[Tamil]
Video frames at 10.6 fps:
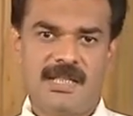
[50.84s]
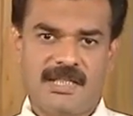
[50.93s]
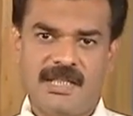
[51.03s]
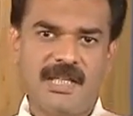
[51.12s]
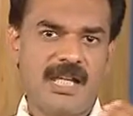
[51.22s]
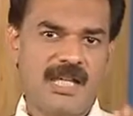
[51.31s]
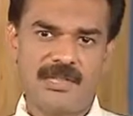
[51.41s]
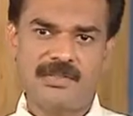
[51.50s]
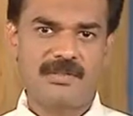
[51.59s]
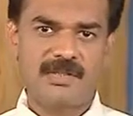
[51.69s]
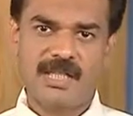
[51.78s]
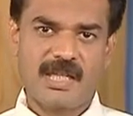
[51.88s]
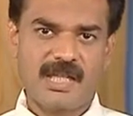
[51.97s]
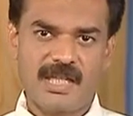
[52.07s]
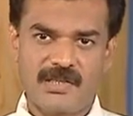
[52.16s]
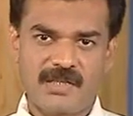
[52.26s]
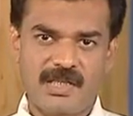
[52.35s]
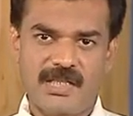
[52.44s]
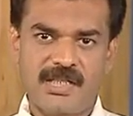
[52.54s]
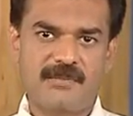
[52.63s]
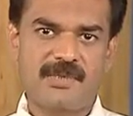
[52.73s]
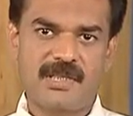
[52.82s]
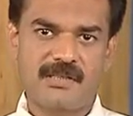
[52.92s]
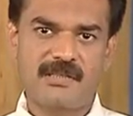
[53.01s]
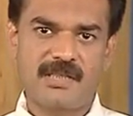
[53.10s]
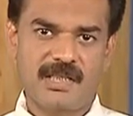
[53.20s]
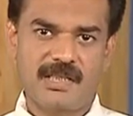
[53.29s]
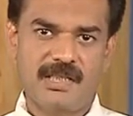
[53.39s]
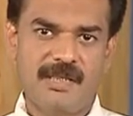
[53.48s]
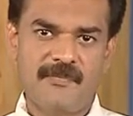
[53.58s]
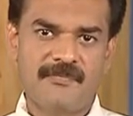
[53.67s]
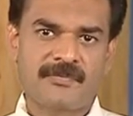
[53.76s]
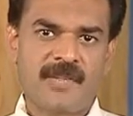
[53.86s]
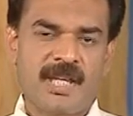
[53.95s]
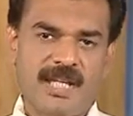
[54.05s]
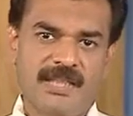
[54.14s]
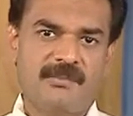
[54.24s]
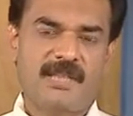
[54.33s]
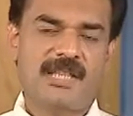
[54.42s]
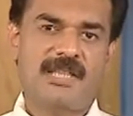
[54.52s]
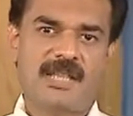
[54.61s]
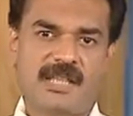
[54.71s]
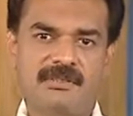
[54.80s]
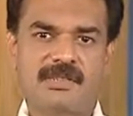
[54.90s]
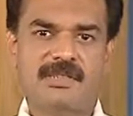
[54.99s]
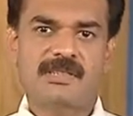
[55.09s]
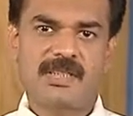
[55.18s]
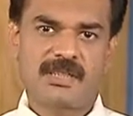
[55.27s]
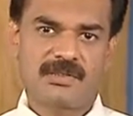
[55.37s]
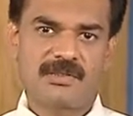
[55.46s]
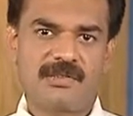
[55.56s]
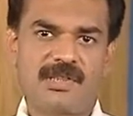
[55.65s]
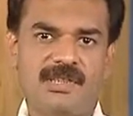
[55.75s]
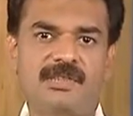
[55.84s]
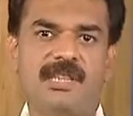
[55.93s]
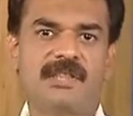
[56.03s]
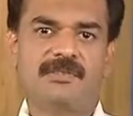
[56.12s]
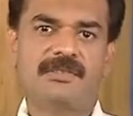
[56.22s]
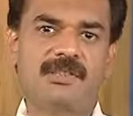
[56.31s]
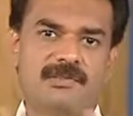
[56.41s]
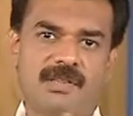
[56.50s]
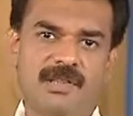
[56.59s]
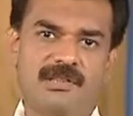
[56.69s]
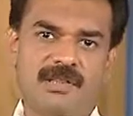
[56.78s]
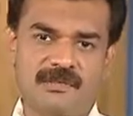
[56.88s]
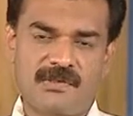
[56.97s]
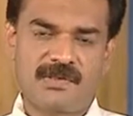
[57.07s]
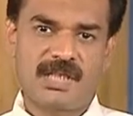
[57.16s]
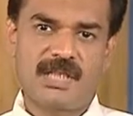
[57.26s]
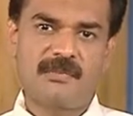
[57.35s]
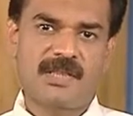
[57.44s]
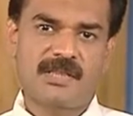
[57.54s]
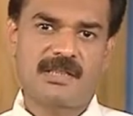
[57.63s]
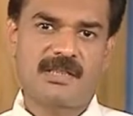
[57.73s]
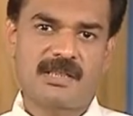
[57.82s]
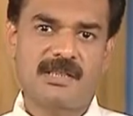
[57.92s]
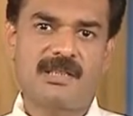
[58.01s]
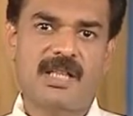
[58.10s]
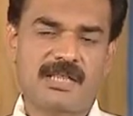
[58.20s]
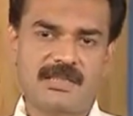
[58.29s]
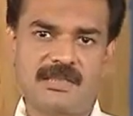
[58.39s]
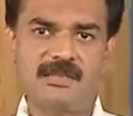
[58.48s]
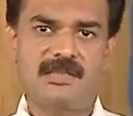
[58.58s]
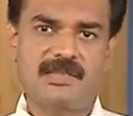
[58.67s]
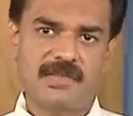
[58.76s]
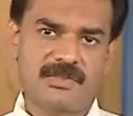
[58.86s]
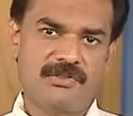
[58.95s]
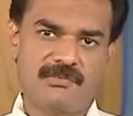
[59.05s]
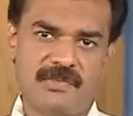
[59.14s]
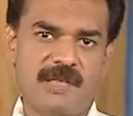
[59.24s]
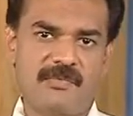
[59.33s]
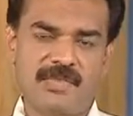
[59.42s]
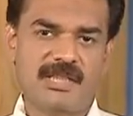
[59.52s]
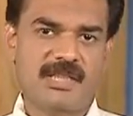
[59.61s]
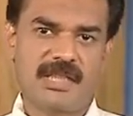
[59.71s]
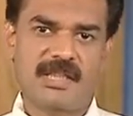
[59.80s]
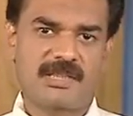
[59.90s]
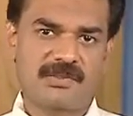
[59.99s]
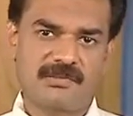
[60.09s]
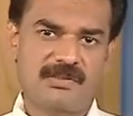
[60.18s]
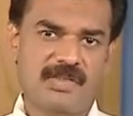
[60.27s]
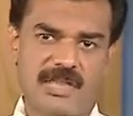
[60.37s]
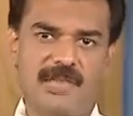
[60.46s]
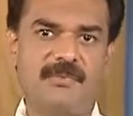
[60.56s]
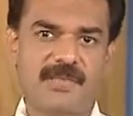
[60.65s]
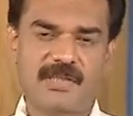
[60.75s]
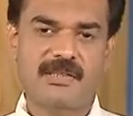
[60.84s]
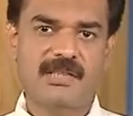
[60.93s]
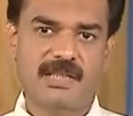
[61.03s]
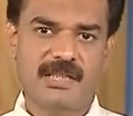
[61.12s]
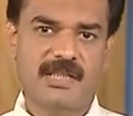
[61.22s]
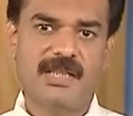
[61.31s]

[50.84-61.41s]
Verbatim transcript: நிறையா ஐயத்தோடு கேட்குறவங்க நிறையா பேர் இருக்காங்க அதே மாதிரி கணவனுக்கு சக்கரை நோய் இருந்தால் அவங்களுக்கு உடலுறவு கொண்டா பெண்களுக்கு ஆண்களுக்கோ வந்துருமா அப்படின்னு கேட்குறவங்களும் நிறைய பேர் இருக்காங்க